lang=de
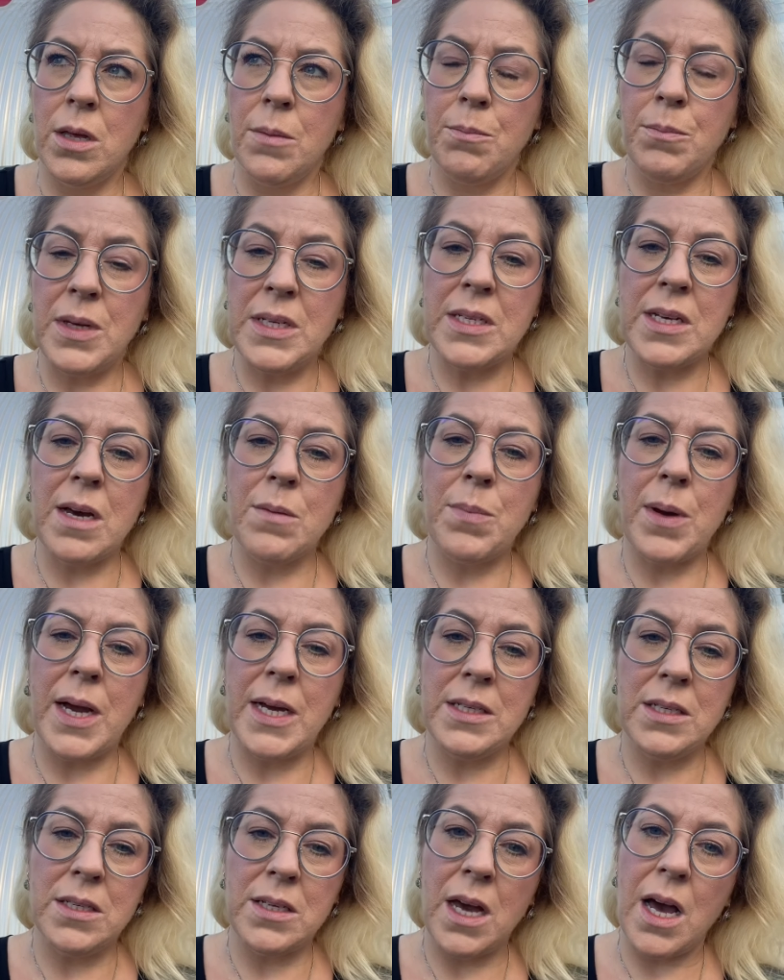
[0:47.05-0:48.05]

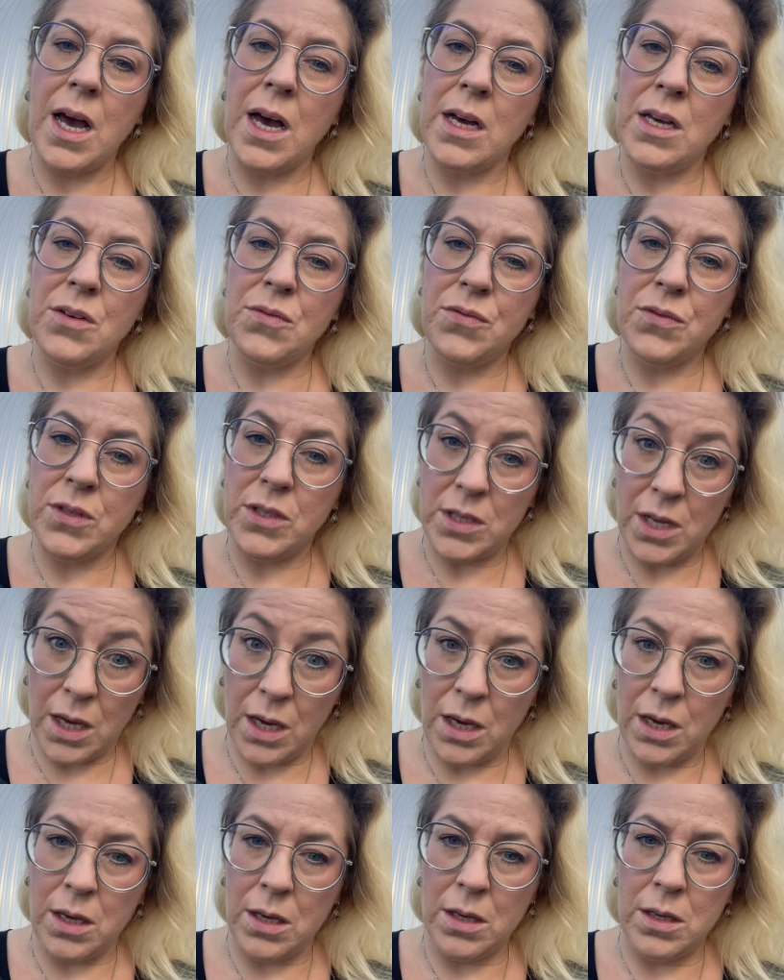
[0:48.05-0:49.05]
Mitarbeit der
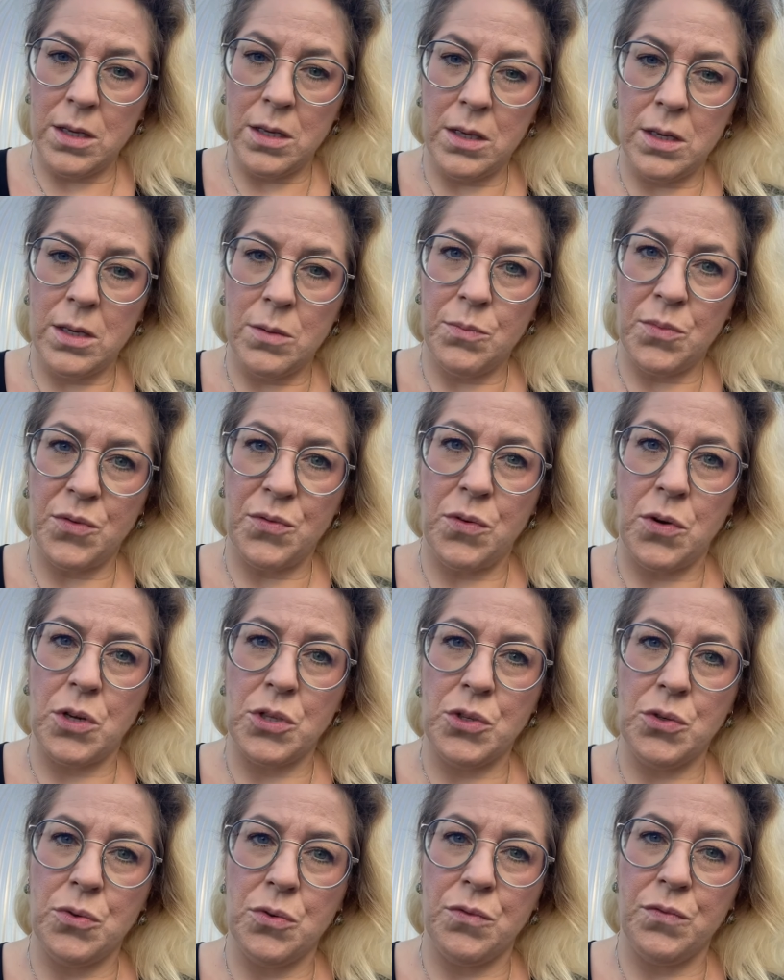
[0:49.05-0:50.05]
AfD
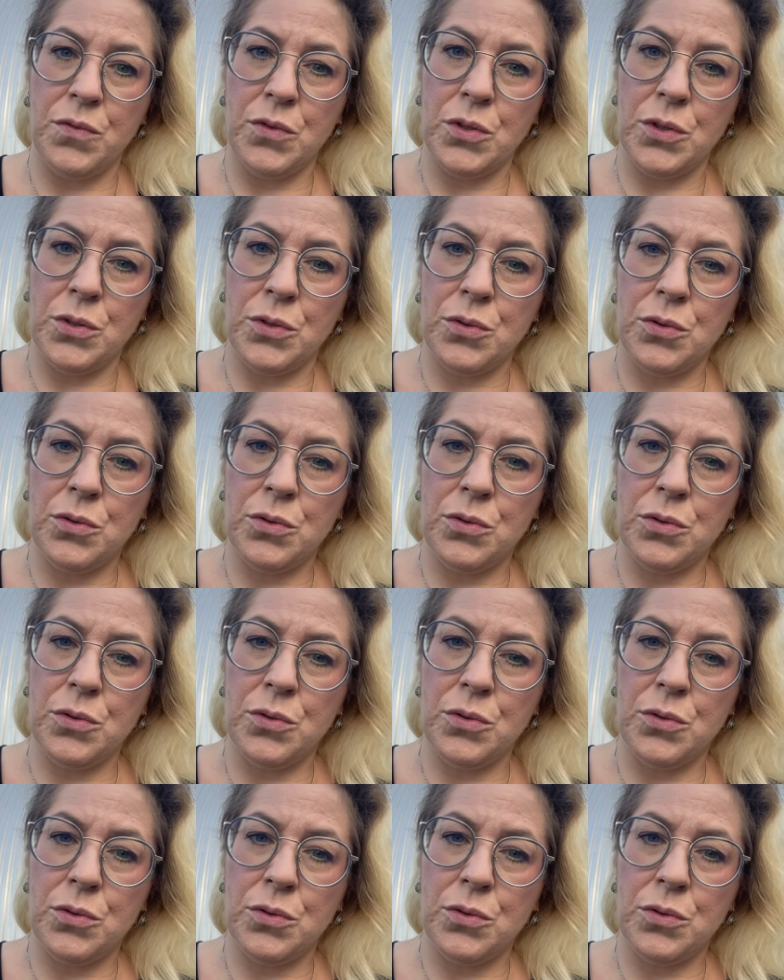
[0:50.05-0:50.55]
bevorzugen würden.